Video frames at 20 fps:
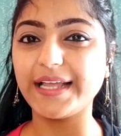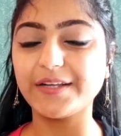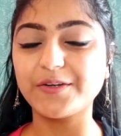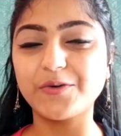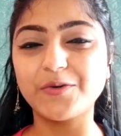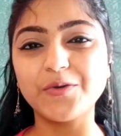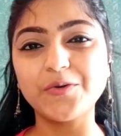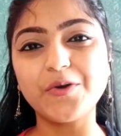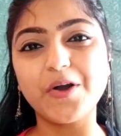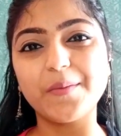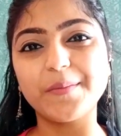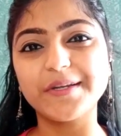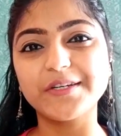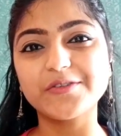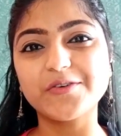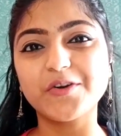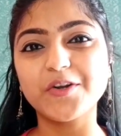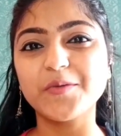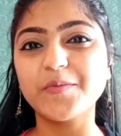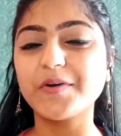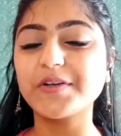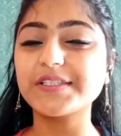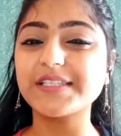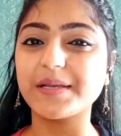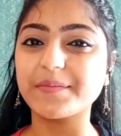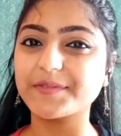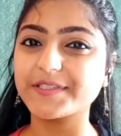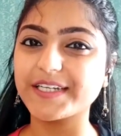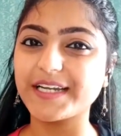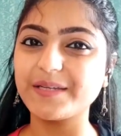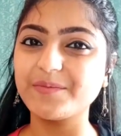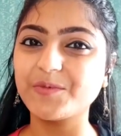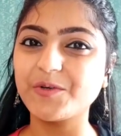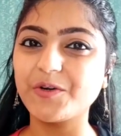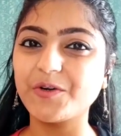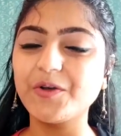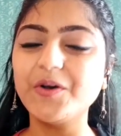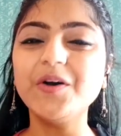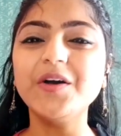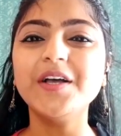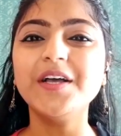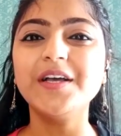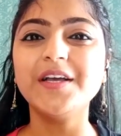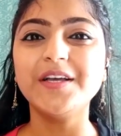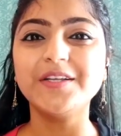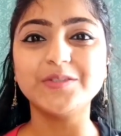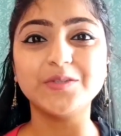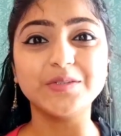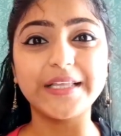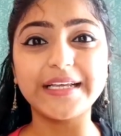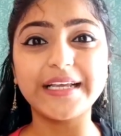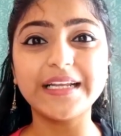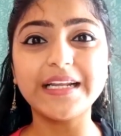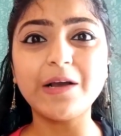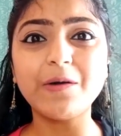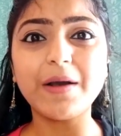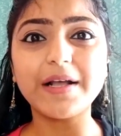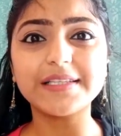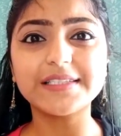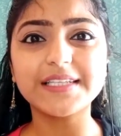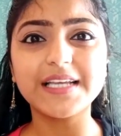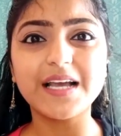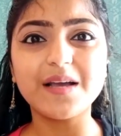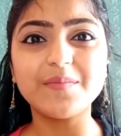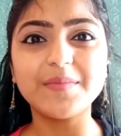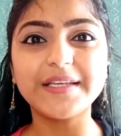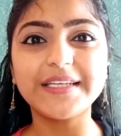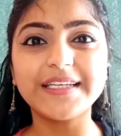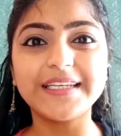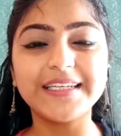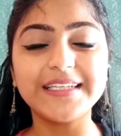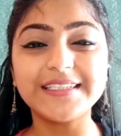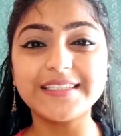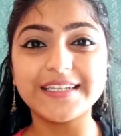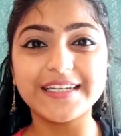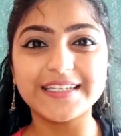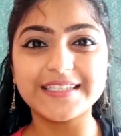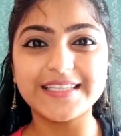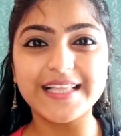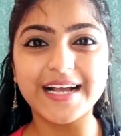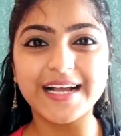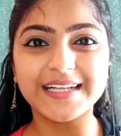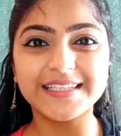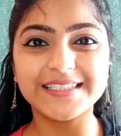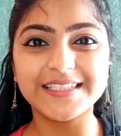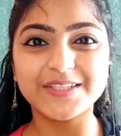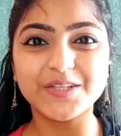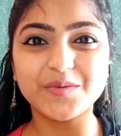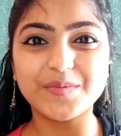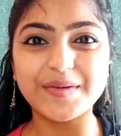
লাইক করো কমেন্ট করো এবং সাবস্ক্রাইব করো তো দেখে নাও আজকে আমি কি ট্রিক্স দেখাচ্ছি